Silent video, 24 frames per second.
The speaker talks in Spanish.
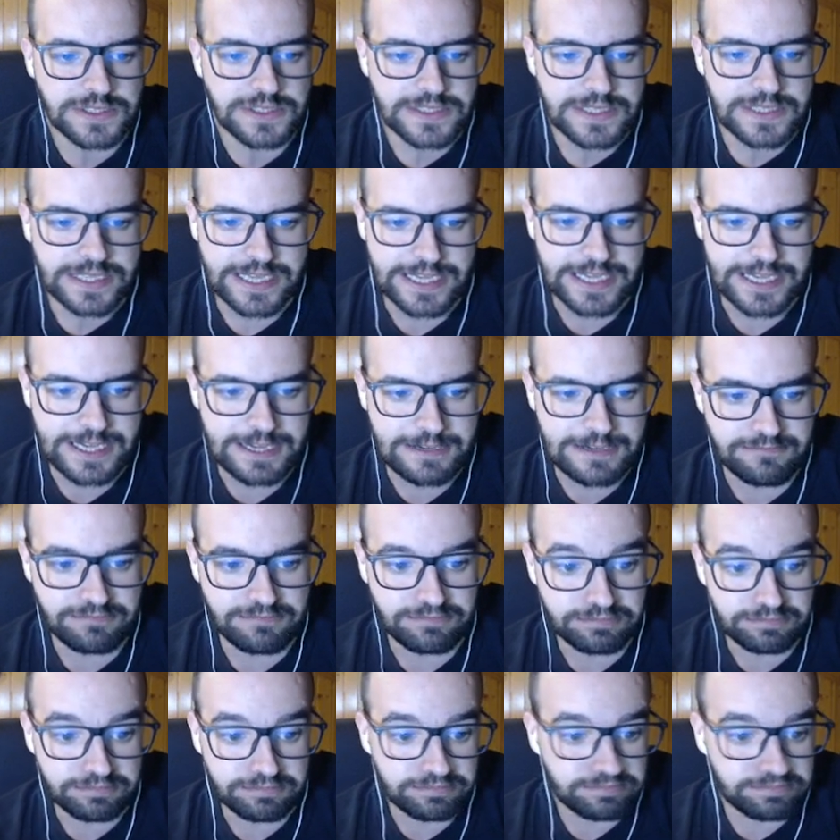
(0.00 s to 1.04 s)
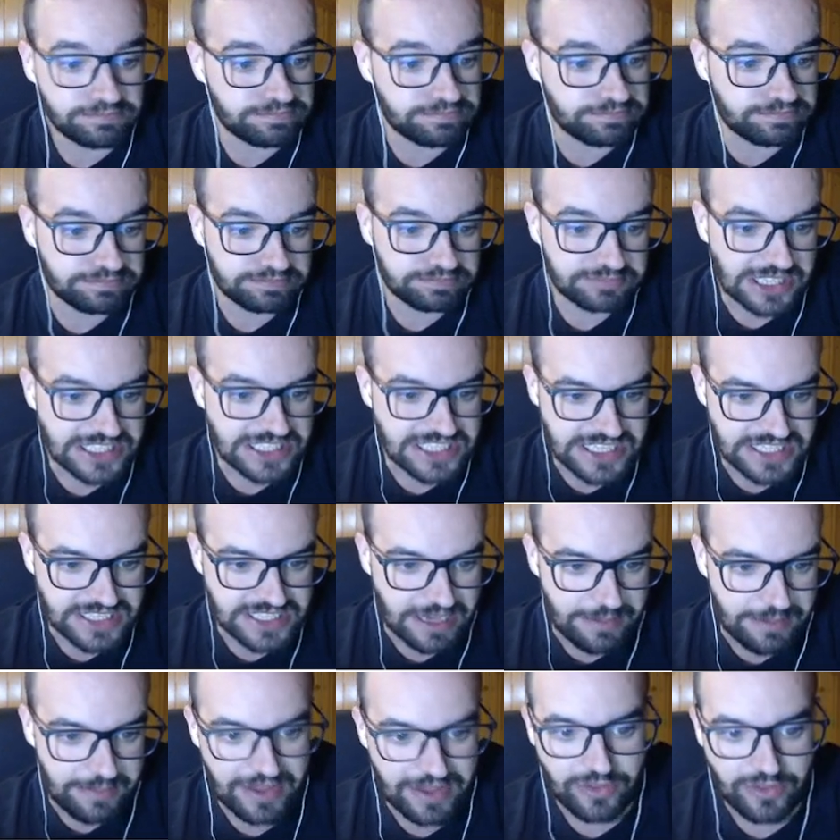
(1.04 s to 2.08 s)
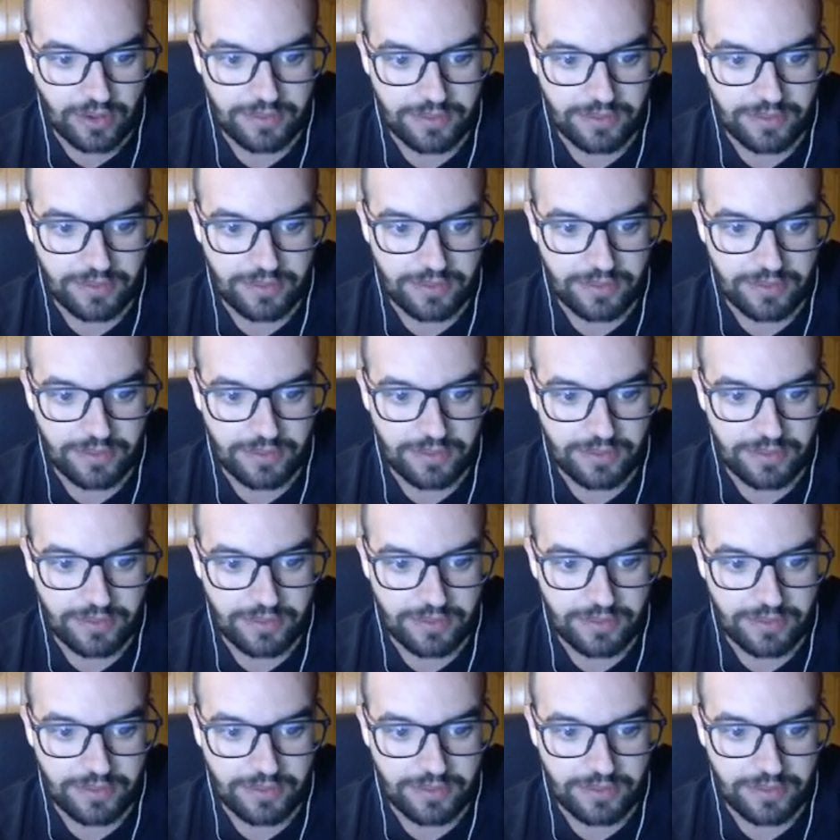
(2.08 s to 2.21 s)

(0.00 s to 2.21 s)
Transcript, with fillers: Em, es que es tremendo.